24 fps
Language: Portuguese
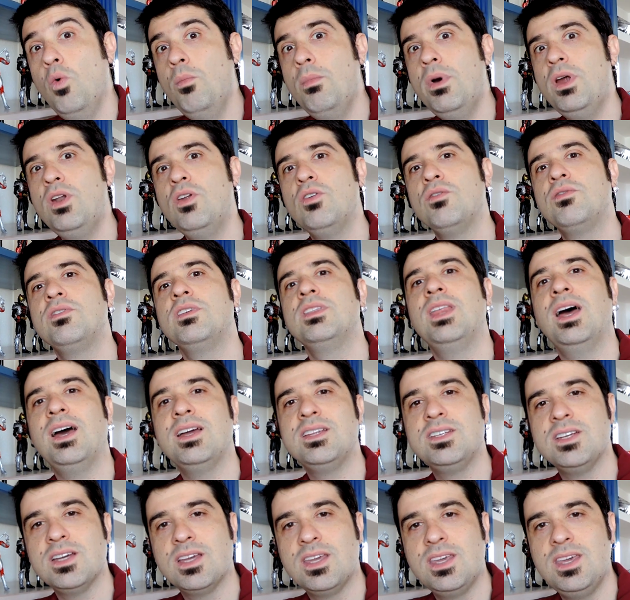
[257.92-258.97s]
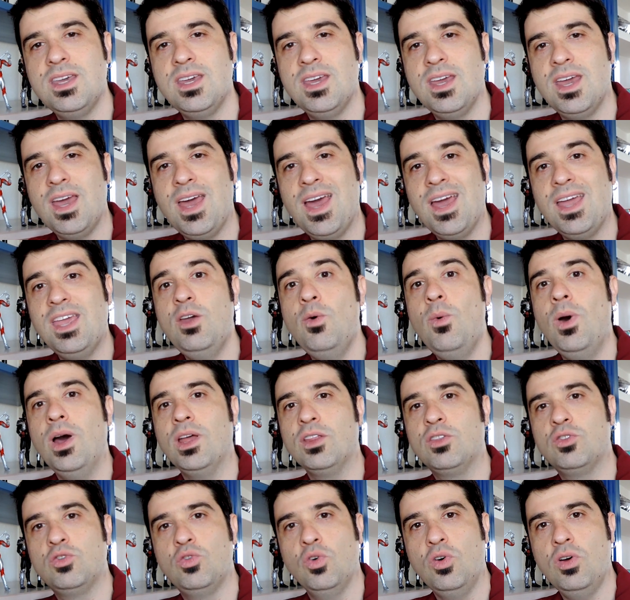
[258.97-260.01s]
Uma novidade aqui é que o
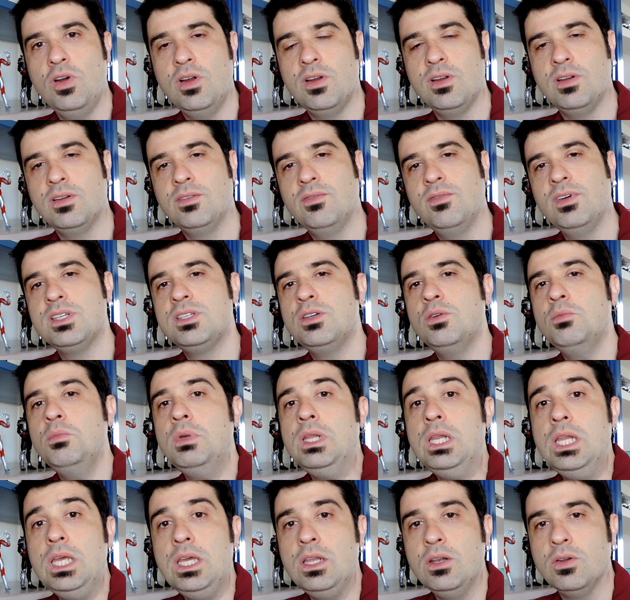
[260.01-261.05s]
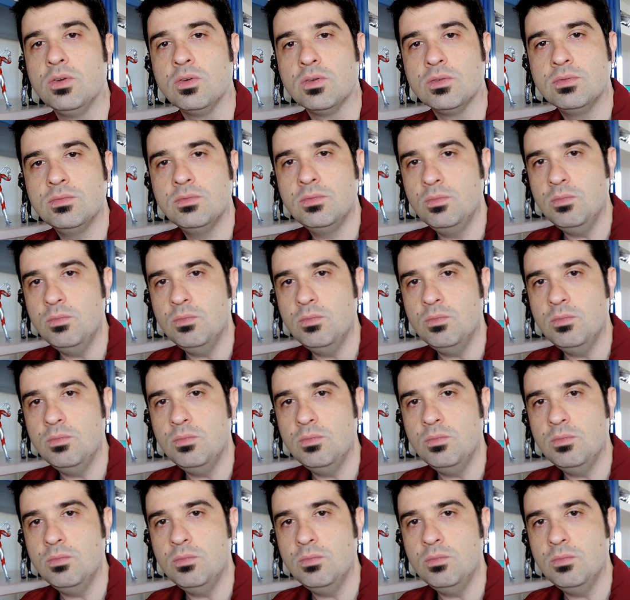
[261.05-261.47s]
ator vai ser um menino,